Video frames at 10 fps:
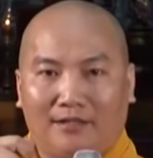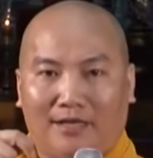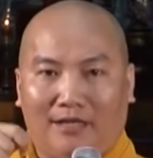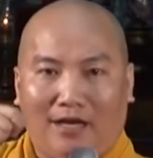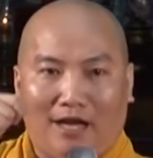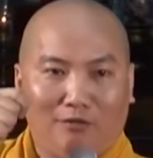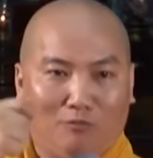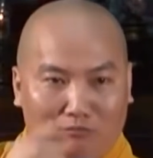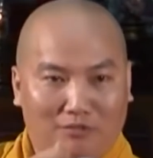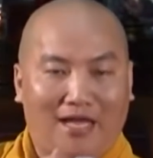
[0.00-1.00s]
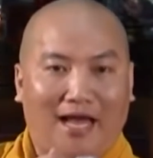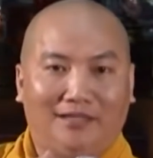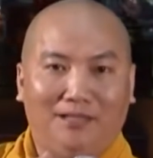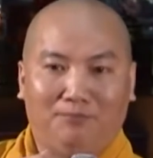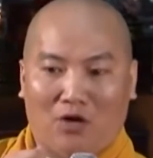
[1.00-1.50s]
Cái ảnh nhai
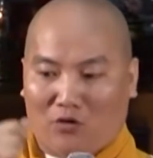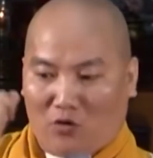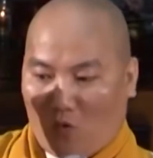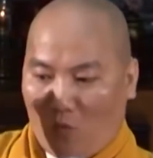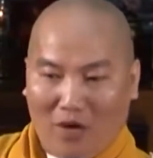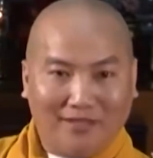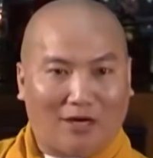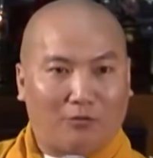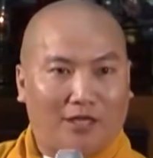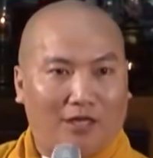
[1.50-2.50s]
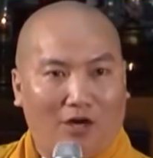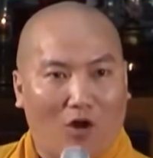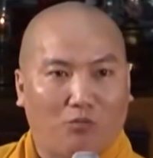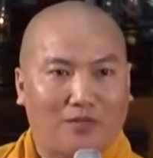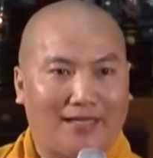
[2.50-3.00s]
tiếp, rồi nó quấn đầu này, cái
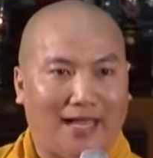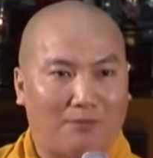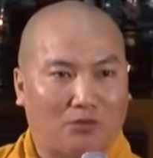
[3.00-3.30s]
lột ra nhai.